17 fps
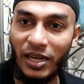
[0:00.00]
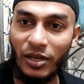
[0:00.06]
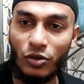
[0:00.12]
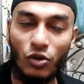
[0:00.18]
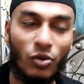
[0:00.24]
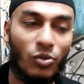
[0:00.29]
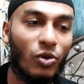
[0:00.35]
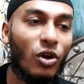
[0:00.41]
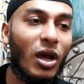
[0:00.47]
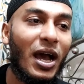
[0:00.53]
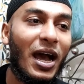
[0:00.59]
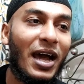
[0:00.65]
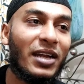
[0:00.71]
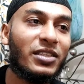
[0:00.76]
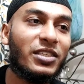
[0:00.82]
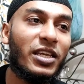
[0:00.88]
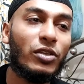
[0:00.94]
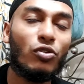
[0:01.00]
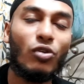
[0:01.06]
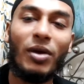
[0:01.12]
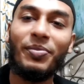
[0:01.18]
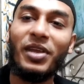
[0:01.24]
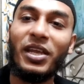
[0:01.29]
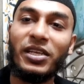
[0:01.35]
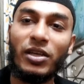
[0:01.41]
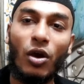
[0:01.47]
সিলেক্ট করব আর যেহেতু
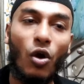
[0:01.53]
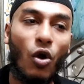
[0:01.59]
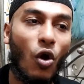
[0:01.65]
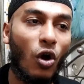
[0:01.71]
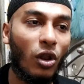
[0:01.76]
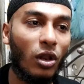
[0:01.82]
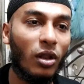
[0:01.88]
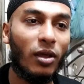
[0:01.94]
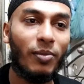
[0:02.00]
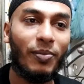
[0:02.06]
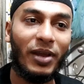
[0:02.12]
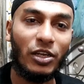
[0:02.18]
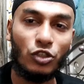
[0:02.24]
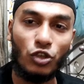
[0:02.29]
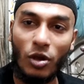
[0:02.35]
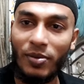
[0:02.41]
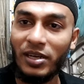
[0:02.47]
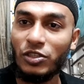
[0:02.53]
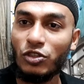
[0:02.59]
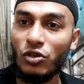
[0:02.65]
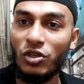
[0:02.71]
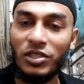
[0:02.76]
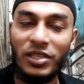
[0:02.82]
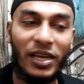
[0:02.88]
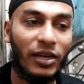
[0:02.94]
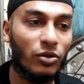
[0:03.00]
আমি এটা অল মানে সবার
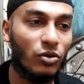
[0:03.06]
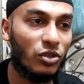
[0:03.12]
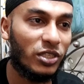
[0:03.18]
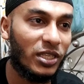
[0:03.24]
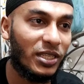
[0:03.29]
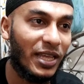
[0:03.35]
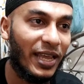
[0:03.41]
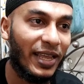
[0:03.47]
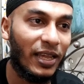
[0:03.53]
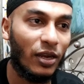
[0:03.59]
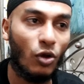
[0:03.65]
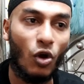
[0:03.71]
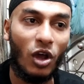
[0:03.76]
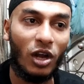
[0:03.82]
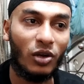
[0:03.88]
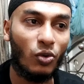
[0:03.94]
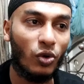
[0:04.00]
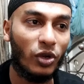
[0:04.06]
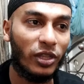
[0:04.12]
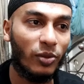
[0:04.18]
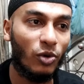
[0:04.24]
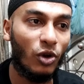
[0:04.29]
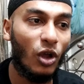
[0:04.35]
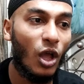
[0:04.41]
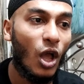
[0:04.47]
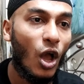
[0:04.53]
জন্য সিলেক্ট করছি তাই এখানে অল করে
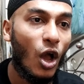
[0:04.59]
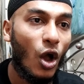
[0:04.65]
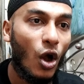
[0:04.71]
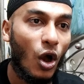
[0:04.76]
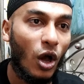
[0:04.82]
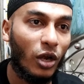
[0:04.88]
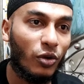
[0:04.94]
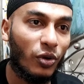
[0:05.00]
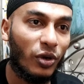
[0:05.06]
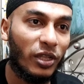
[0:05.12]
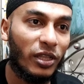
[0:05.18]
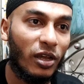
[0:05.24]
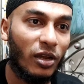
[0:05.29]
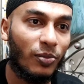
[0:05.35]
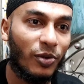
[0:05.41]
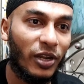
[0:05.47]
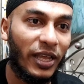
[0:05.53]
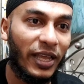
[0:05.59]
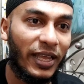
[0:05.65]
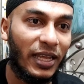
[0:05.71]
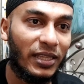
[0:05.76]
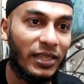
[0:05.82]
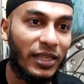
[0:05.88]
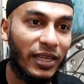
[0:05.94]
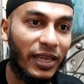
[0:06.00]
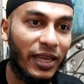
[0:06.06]
দিব অল করে দেওয়ার পরে
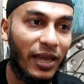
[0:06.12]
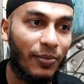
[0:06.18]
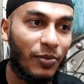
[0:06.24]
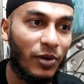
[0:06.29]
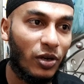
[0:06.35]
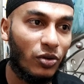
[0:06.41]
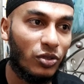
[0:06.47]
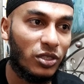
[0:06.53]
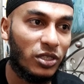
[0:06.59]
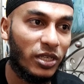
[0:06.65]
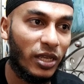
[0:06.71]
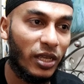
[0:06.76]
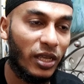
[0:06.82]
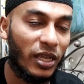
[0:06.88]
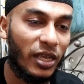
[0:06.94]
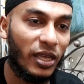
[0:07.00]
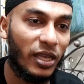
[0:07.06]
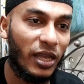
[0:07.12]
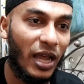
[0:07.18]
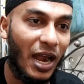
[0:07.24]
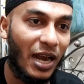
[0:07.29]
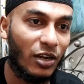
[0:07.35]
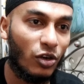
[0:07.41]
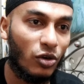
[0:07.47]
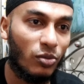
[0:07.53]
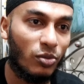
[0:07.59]
এখান থেকে আপনার হচ্ছে
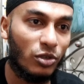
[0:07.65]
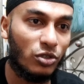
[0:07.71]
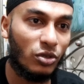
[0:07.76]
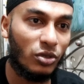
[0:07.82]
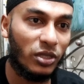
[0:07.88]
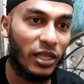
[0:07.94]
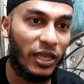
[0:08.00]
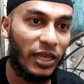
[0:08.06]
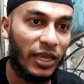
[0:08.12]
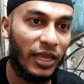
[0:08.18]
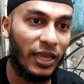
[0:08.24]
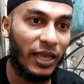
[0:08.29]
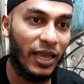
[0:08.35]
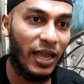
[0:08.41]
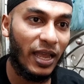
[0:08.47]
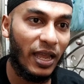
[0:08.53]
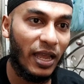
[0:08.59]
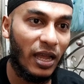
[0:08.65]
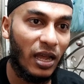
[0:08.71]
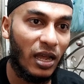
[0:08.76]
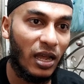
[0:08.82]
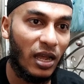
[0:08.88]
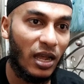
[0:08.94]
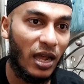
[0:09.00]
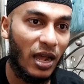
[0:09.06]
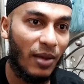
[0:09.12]
আঠারো বছর থেকে
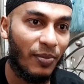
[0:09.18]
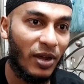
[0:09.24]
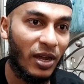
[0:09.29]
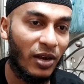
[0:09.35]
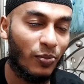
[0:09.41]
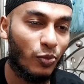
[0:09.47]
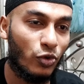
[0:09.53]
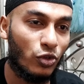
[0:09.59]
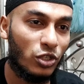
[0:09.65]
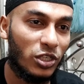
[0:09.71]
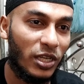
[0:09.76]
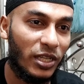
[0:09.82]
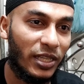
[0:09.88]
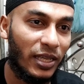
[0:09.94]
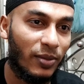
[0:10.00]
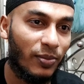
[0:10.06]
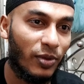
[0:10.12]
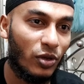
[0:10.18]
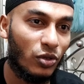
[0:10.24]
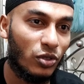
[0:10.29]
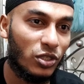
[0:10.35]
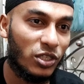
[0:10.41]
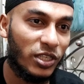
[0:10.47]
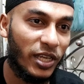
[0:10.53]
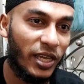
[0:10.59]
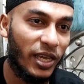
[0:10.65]
আমার পোস্টটা দেখবে
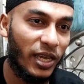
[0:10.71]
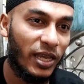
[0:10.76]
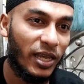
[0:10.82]
হচ্ছে